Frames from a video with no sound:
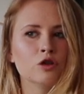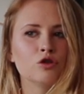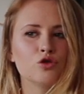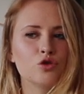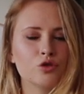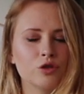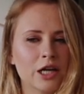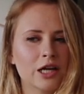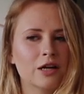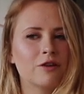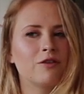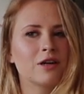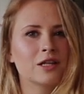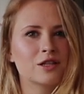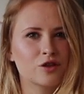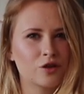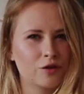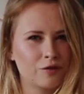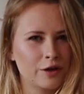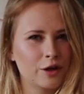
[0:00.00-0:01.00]
Czuję
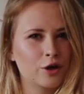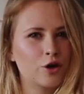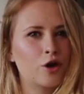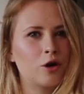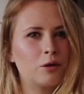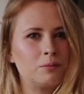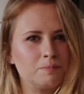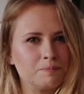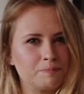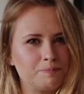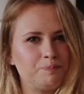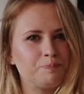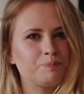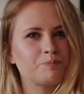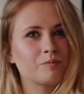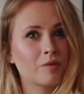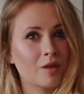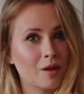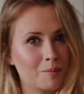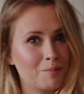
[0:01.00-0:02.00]
kwaskowego
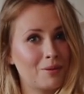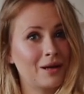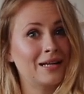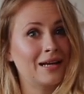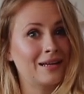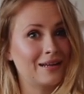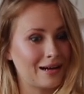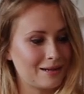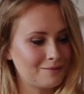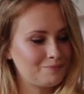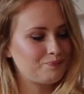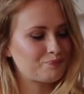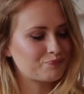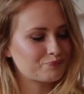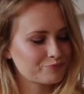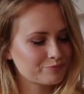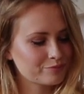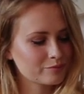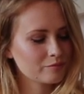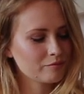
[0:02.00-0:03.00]
banana,
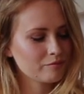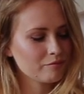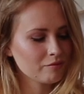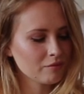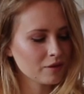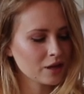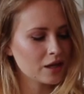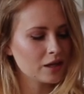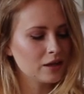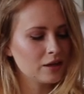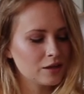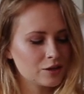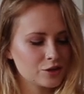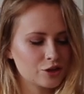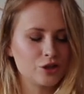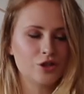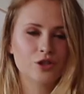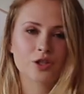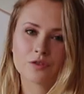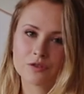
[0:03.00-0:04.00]

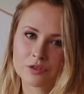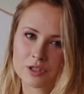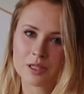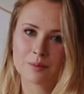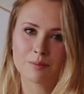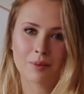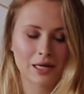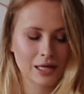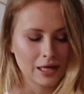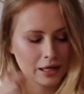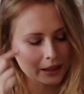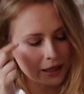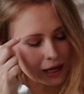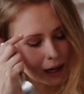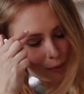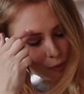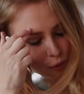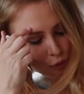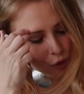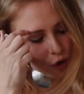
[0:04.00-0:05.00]
czyli znowu ten banan
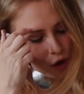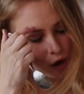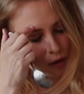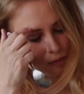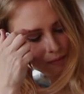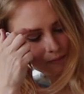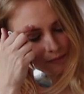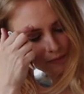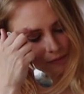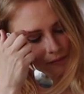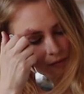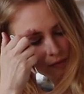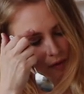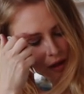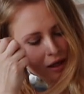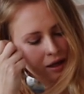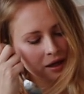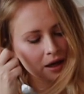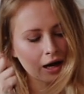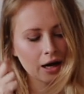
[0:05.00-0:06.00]
jabłko,
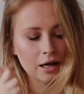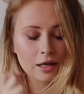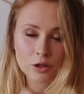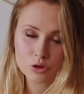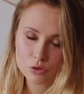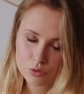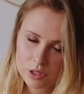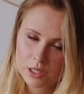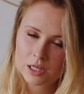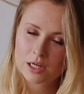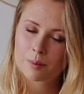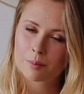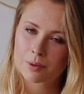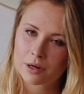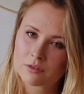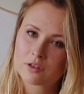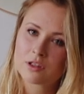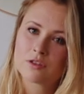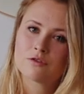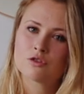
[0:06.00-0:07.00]
ale tutaj
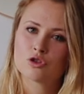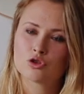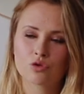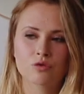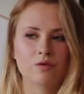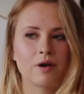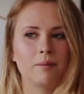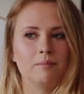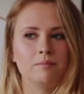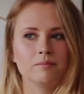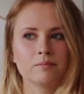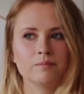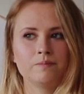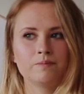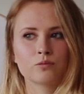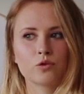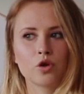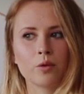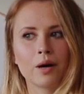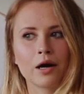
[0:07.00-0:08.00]
naprawdę wyczuwam
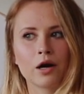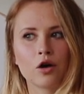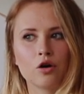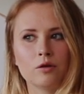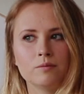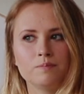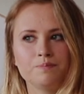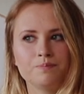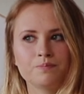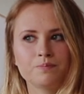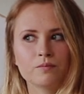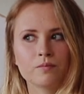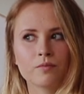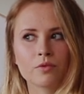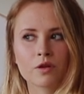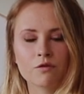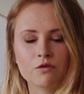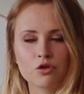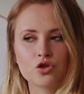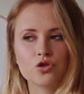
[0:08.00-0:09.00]
to mango
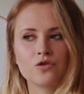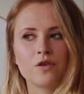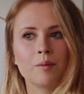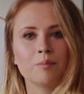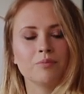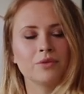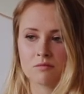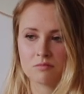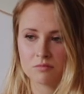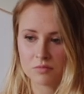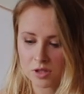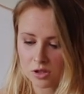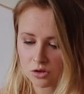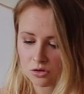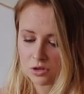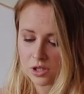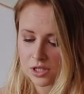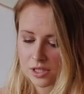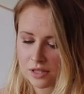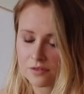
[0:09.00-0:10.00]
wyczuwam.
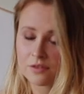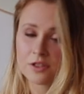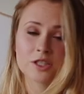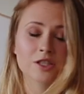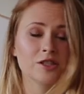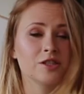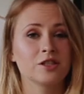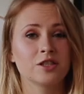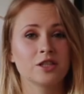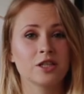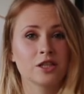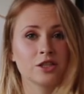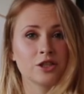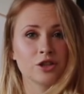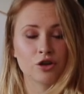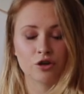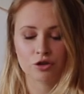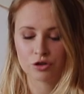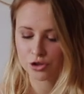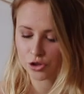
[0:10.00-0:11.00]
No nie zawiedziecie się,
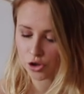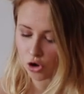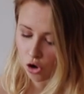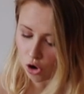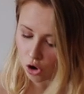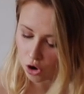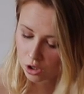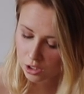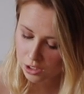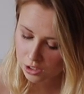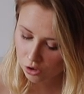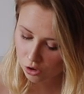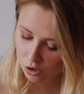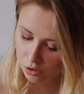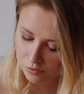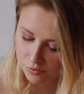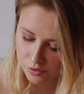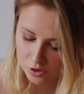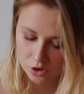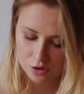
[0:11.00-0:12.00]
jeśli chodzi o
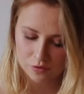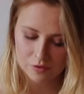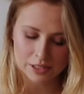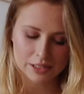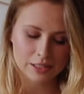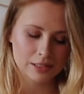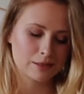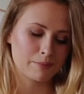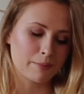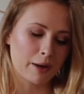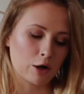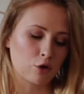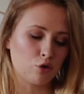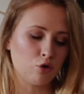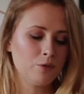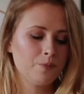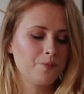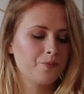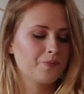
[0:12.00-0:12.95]
odwzorowanie smaku.